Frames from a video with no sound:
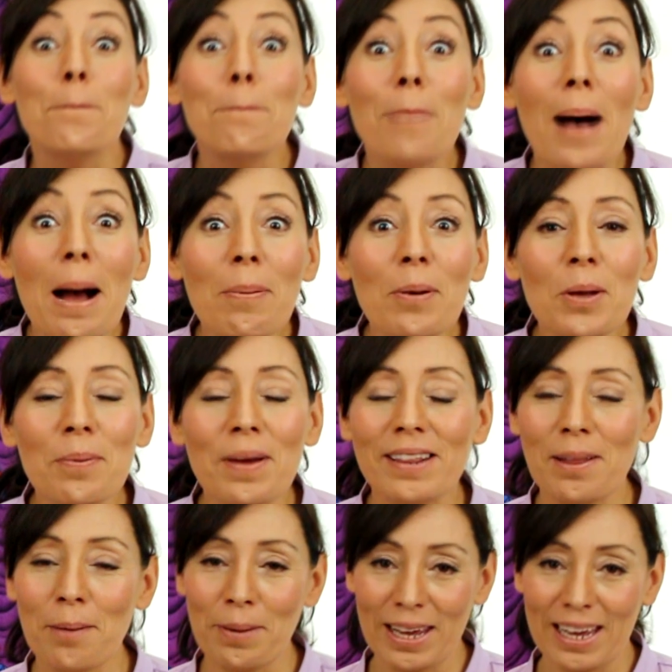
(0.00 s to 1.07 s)
Pablo y
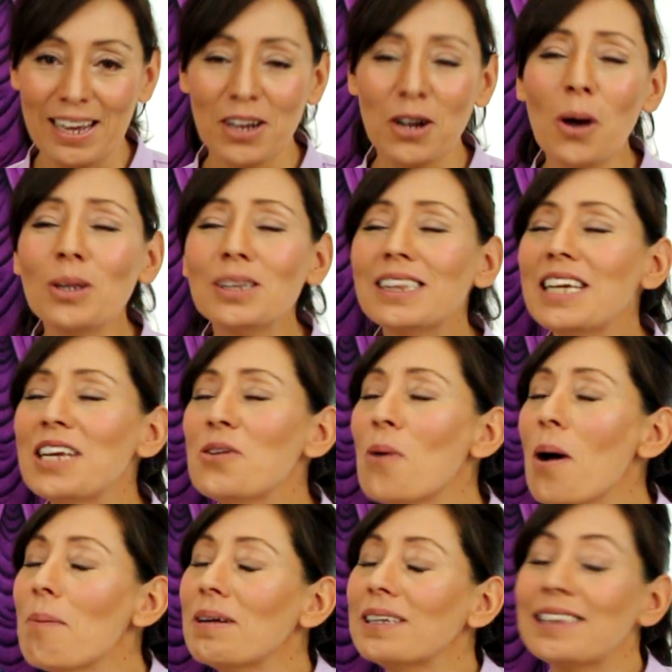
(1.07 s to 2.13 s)
Bernabé
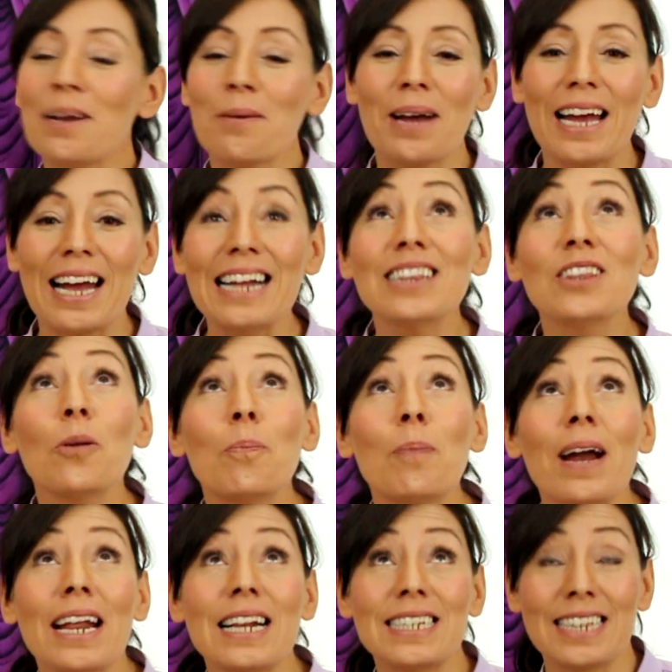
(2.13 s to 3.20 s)
continuaban trabajando
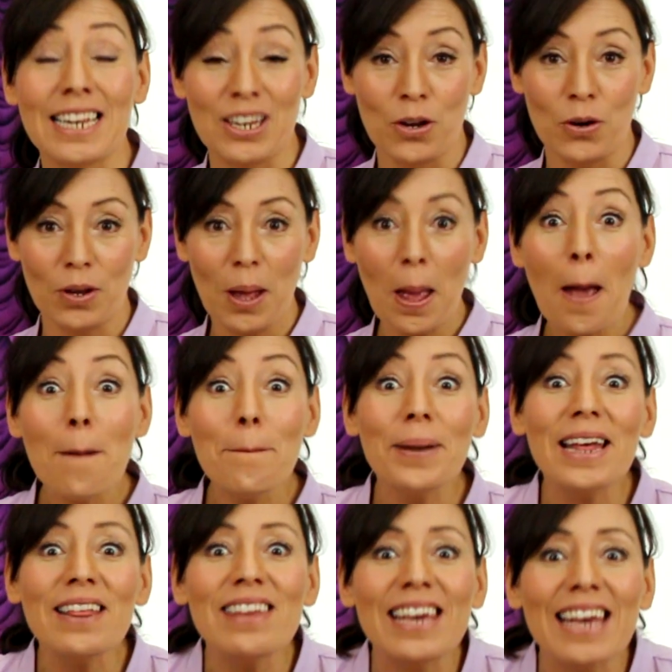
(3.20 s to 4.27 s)
para el Señor,
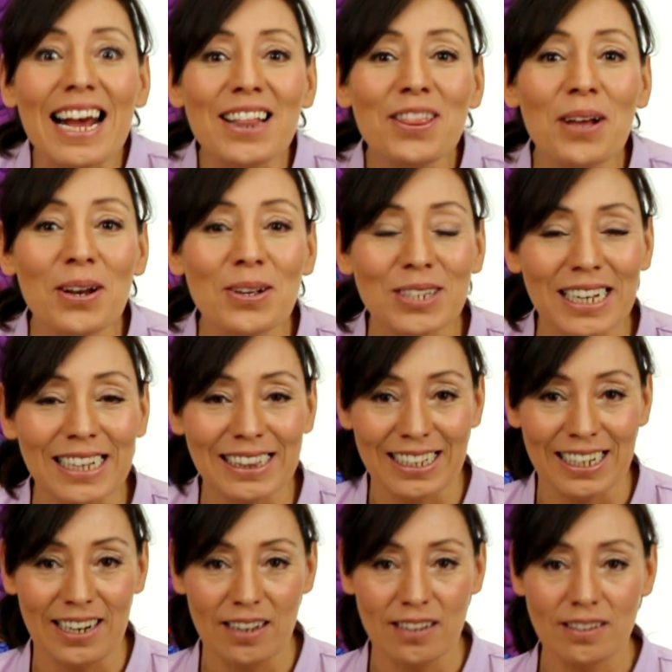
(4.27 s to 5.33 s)
predicando a los
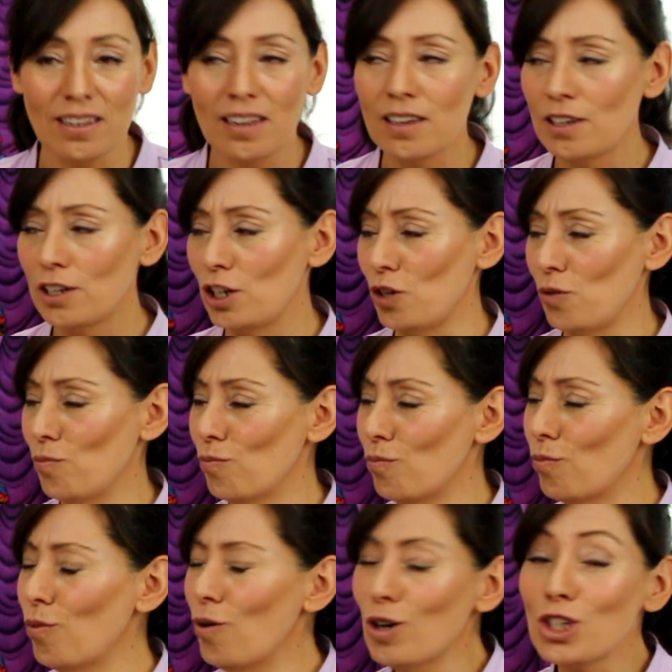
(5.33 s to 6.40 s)
gentiles, y
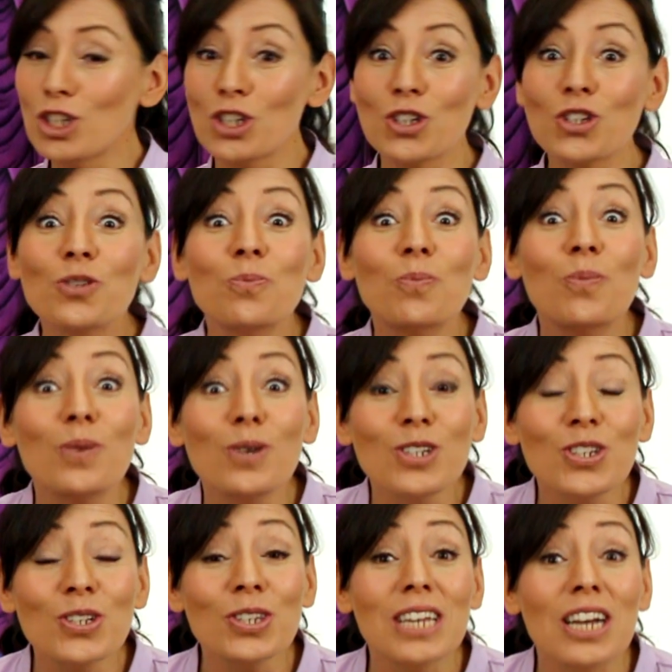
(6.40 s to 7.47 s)
muchos,
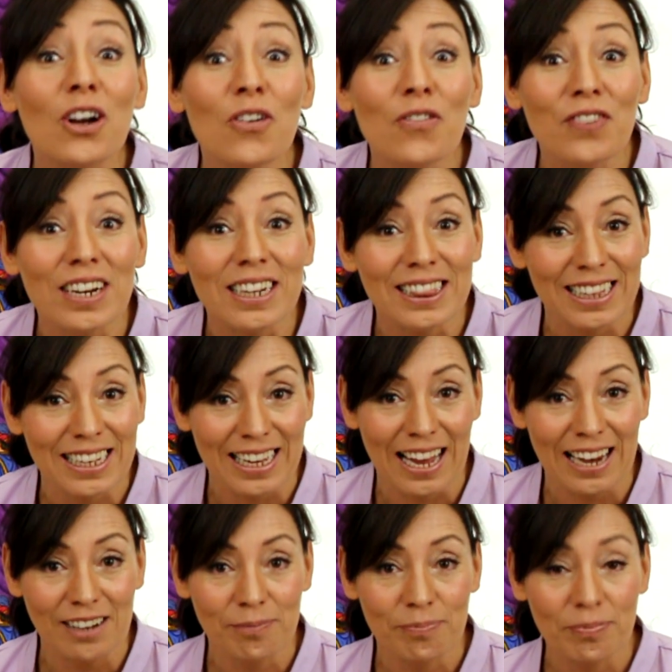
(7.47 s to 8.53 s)
muchos se convertían.